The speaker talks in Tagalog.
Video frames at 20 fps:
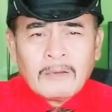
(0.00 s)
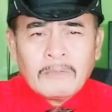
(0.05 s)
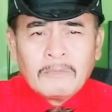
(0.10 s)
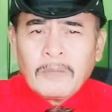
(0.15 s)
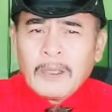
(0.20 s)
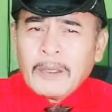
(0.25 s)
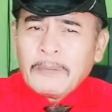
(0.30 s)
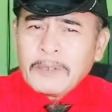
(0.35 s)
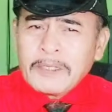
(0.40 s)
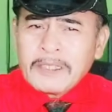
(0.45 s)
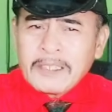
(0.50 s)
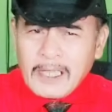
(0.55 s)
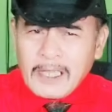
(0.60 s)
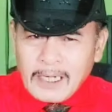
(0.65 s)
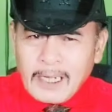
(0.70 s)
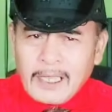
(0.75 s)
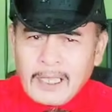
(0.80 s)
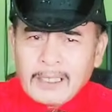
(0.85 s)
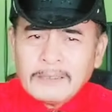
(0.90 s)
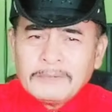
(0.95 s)
BP
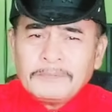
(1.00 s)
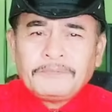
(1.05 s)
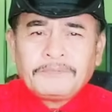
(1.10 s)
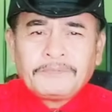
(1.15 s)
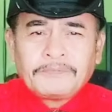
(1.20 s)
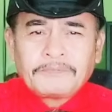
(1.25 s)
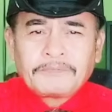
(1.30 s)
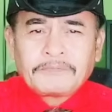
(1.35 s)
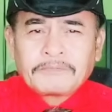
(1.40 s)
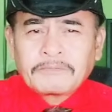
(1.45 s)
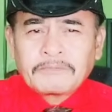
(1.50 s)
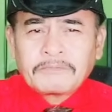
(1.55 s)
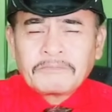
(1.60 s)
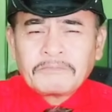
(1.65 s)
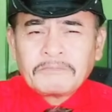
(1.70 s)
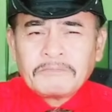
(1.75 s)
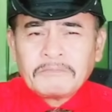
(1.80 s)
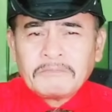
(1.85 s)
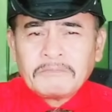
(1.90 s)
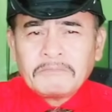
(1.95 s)
Sara,
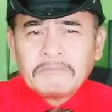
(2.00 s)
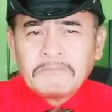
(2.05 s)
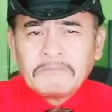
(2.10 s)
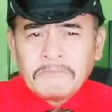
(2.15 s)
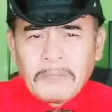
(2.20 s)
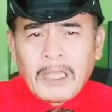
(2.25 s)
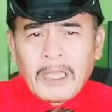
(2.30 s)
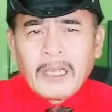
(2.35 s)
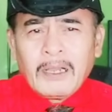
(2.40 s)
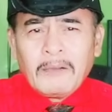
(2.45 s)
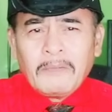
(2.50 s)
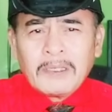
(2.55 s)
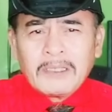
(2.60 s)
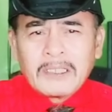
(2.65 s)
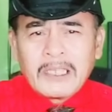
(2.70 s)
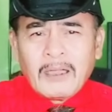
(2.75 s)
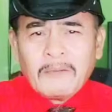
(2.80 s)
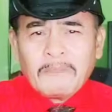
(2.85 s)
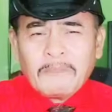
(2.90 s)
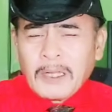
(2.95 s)
para,
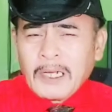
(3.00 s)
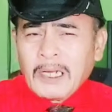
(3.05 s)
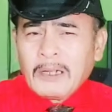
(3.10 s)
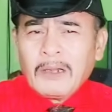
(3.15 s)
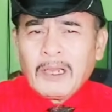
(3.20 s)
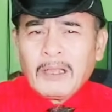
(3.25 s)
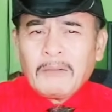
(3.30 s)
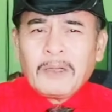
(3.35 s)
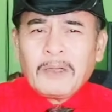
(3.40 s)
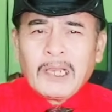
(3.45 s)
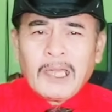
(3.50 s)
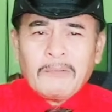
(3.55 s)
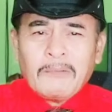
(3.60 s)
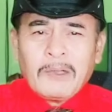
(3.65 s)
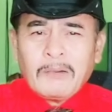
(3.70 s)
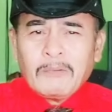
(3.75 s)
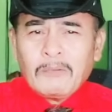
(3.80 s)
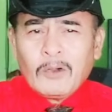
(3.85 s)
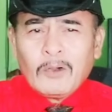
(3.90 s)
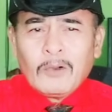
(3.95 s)
masa, para lang
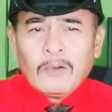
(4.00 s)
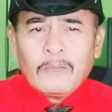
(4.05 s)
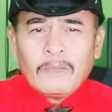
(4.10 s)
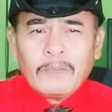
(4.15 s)
malaman mo,